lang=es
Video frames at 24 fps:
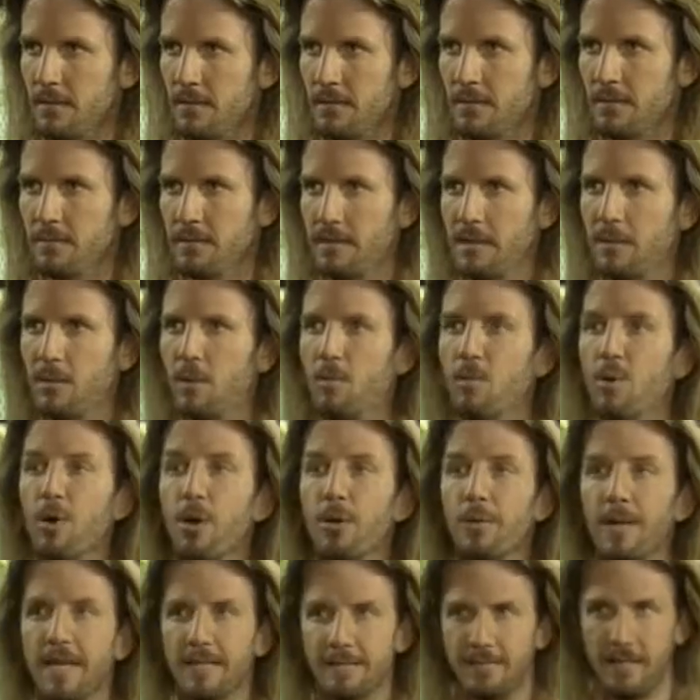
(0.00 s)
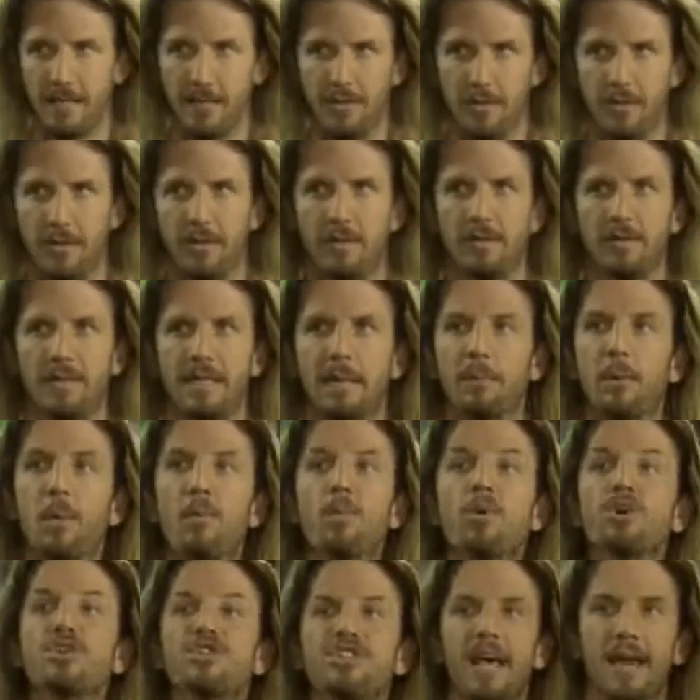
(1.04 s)
Estamos muy bien, Santo. Estamos muy
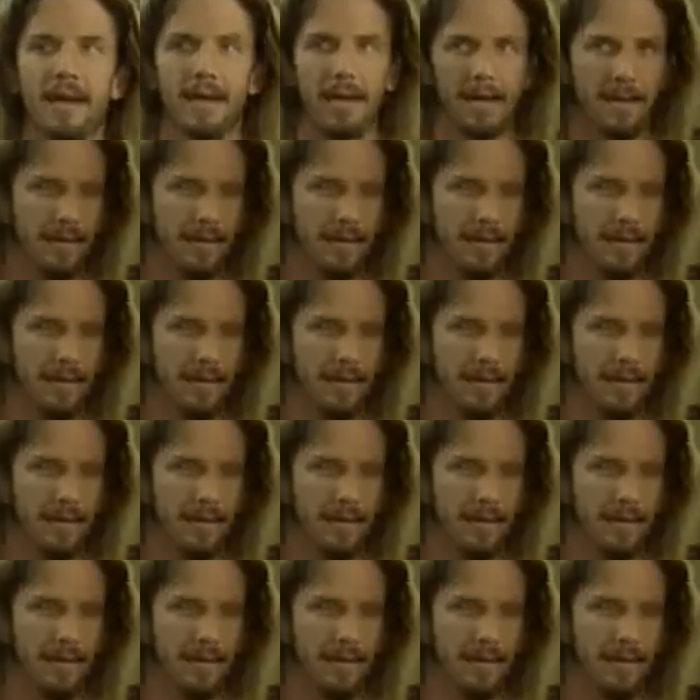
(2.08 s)
cerca.